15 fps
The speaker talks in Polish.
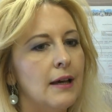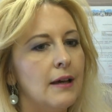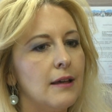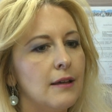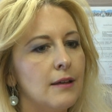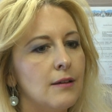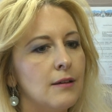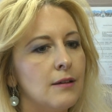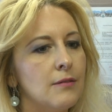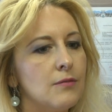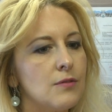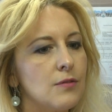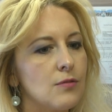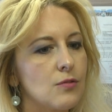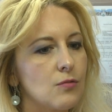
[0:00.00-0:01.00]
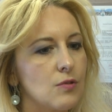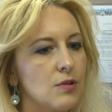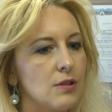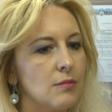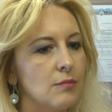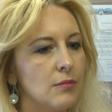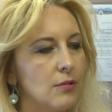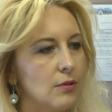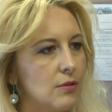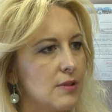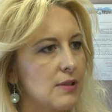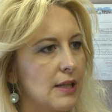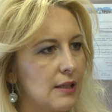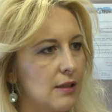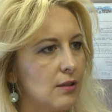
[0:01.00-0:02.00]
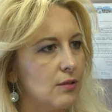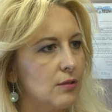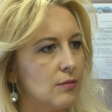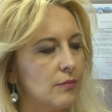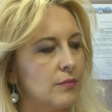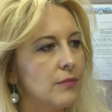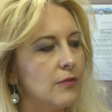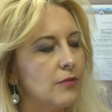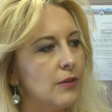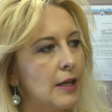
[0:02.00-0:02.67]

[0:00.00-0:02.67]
Y, w związku z tym no, jest takie mm,